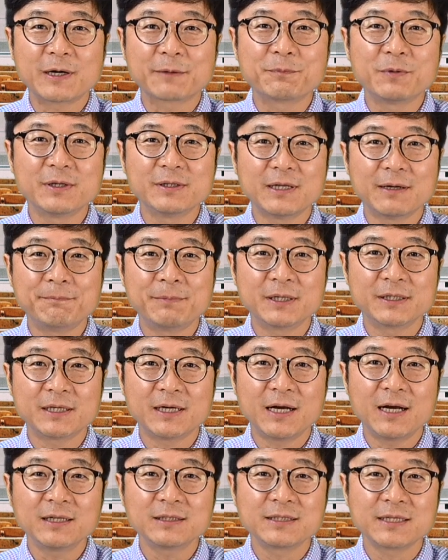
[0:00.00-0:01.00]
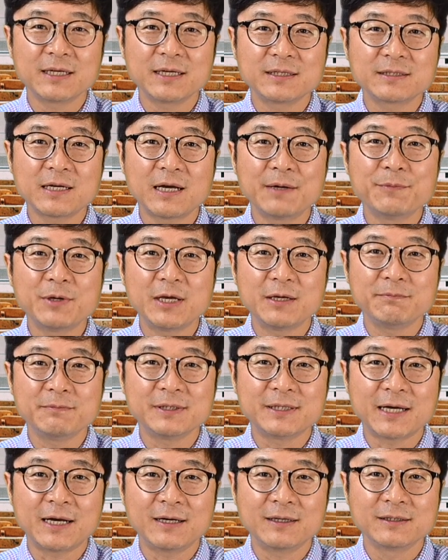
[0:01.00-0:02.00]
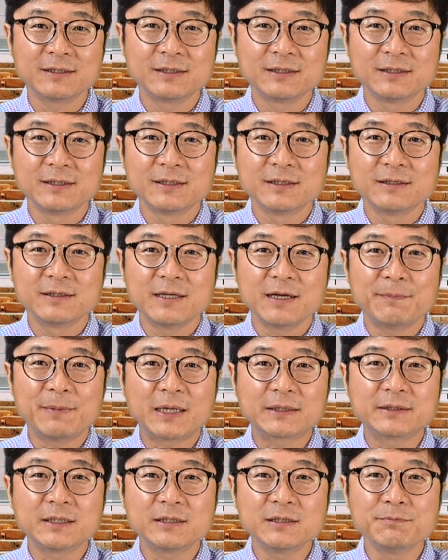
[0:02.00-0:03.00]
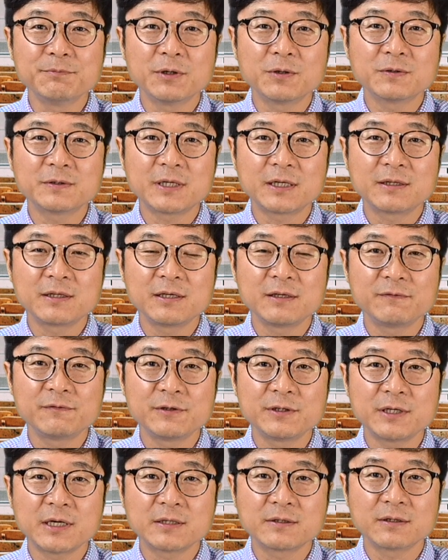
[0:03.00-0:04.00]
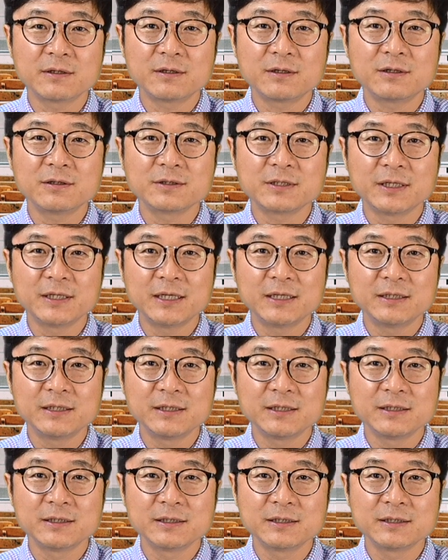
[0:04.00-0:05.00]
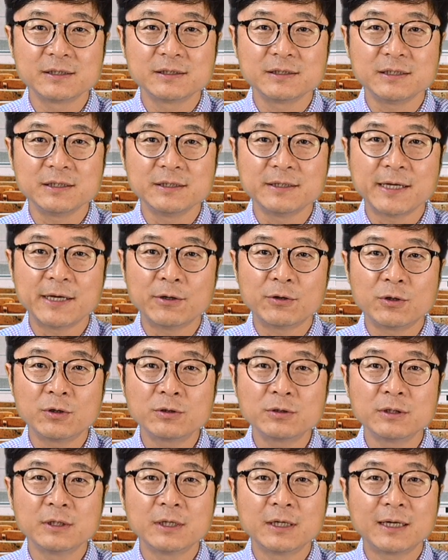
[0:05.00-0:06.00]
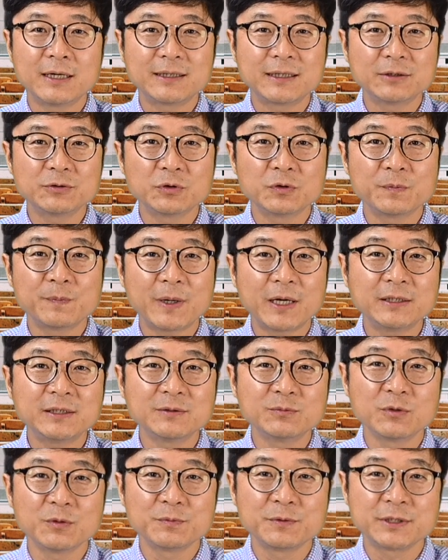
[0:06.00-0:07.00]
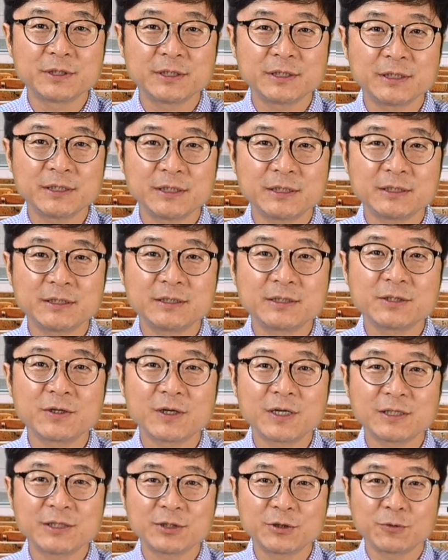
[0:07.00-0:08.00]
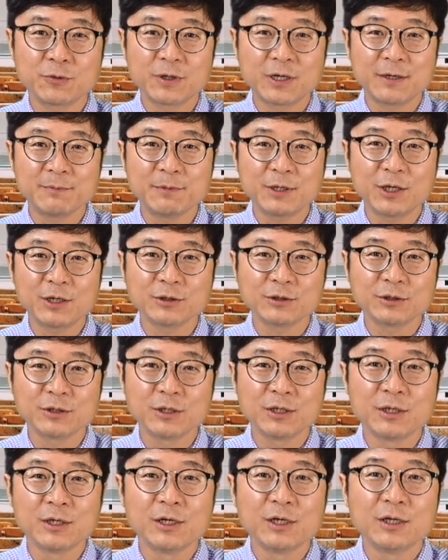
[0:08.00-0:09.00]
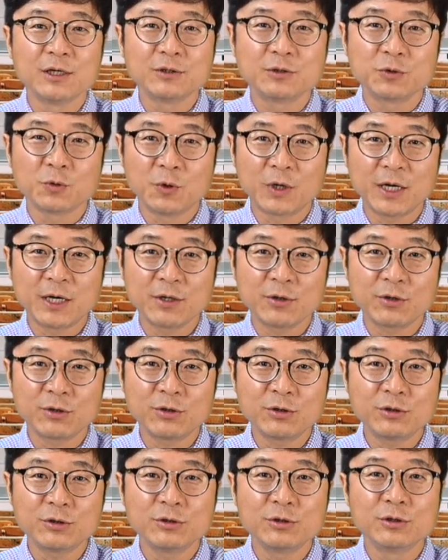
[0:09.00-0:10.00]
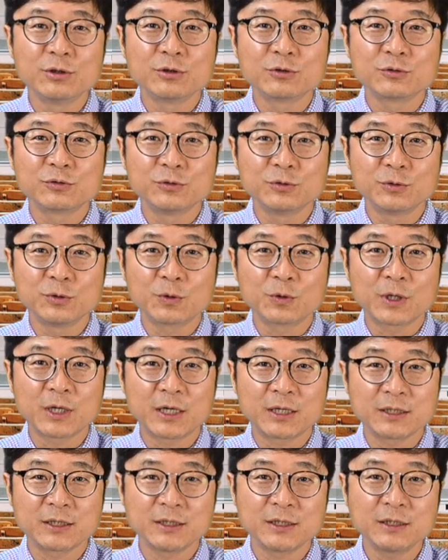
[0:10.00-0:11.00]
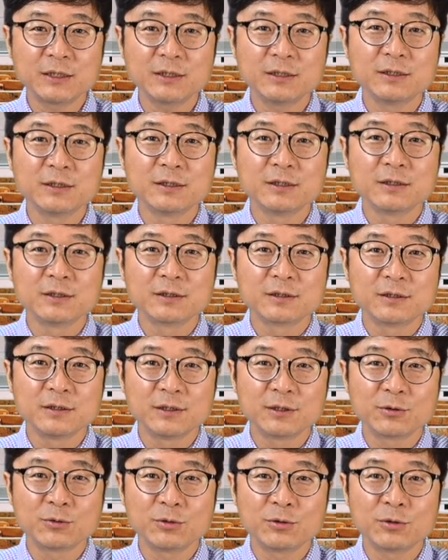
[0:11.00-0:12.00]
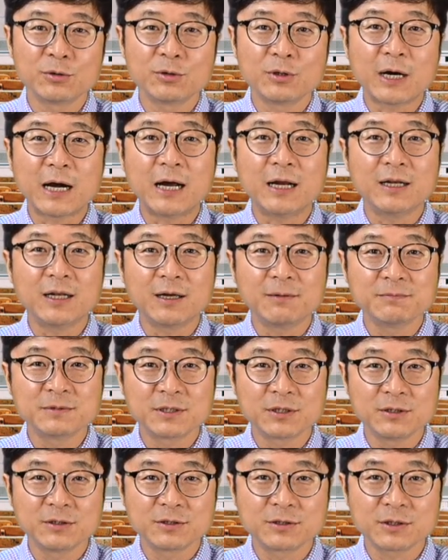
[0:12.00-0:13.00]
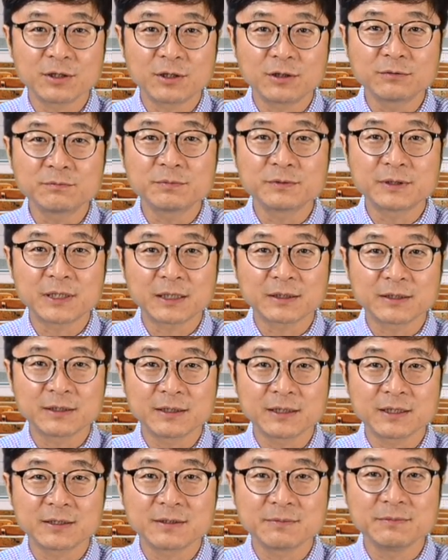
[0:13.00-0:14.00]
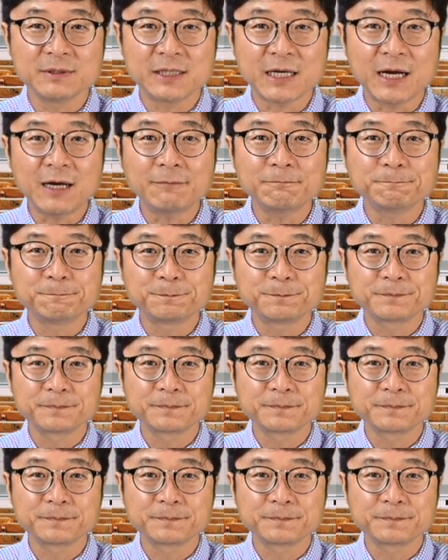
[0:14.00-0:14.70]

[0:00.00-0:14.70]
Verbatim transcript: 박변답하다 제3회입니다. 네, 박재진 변호사 TV에서 전해드리는 이 내용 하나도 빠짐없이 시청하시려고 하면 좋아요, 구독하기, 그리고 알람 설정 부탁드리겠습니다.